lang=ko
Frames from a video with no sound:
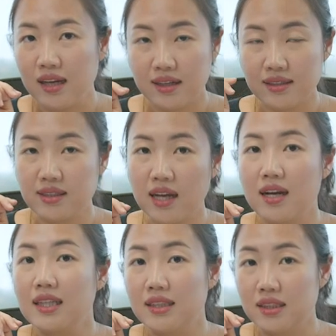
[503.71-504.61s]
라는
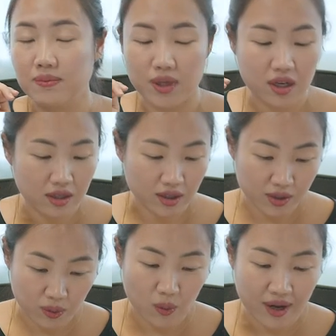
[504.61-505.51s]
생각이 드시면
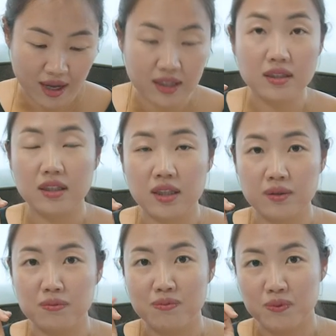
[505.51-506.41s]
그 또한
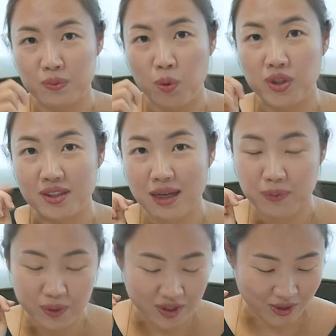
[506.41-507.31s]
이 본인
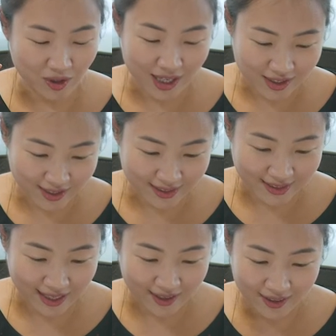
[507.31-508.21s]
상표권 등록하셔야
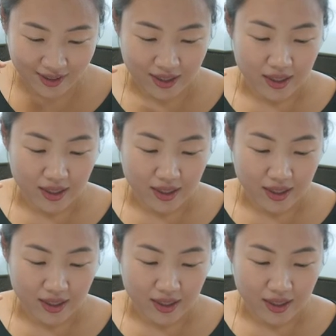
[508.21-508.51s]
되세요.